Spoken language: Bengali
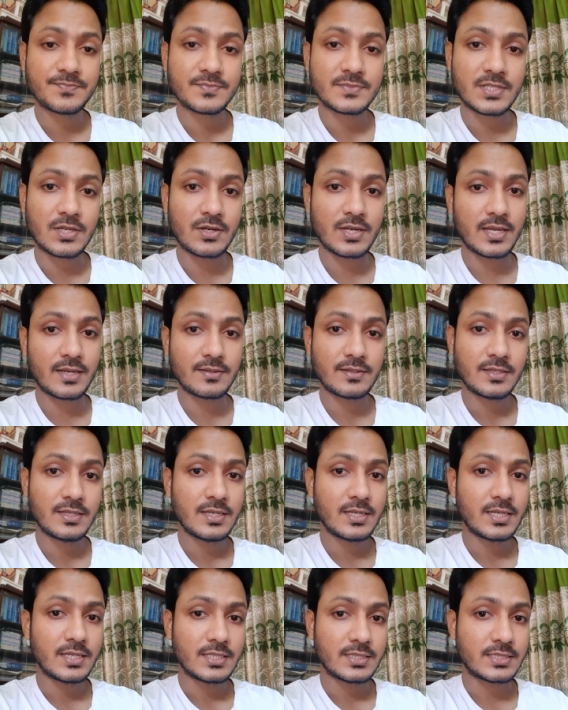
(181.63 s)
তাহলে
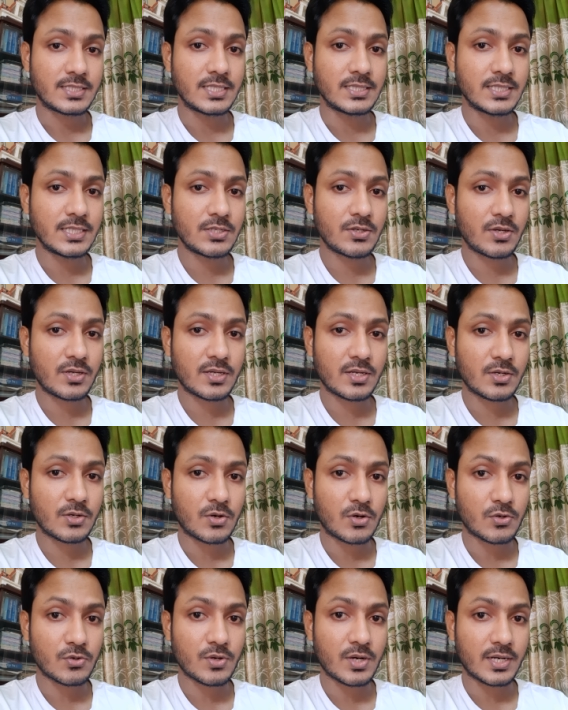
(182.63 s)
তিন দিন হয়ে গেল
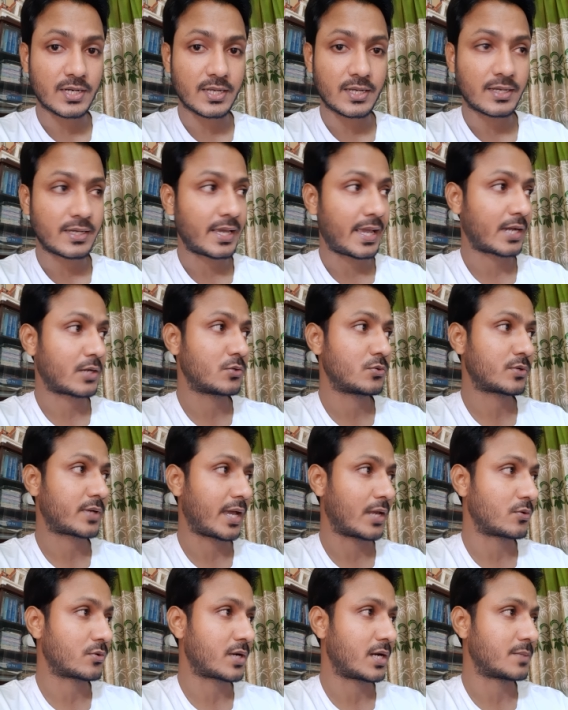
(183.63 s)
ঘটনাটা এখনও
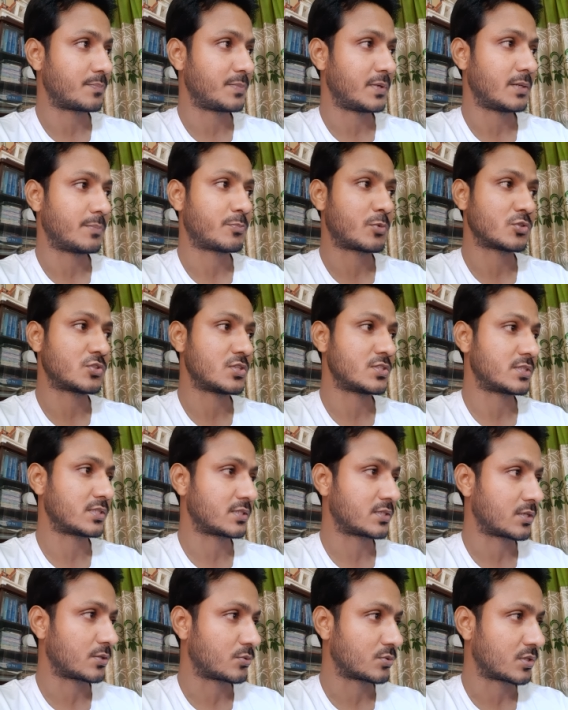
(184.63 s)
কেন কাটবে প্রসেসিং
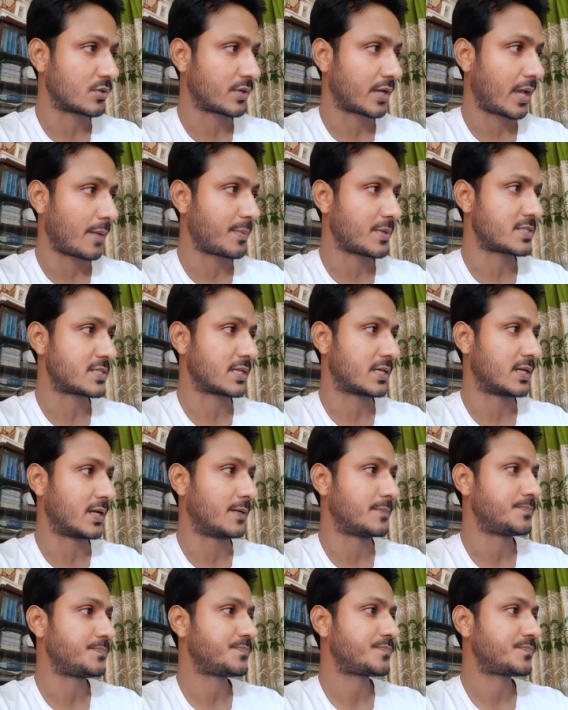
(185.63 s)
কি কোথাও গ্যাপ আছে কি না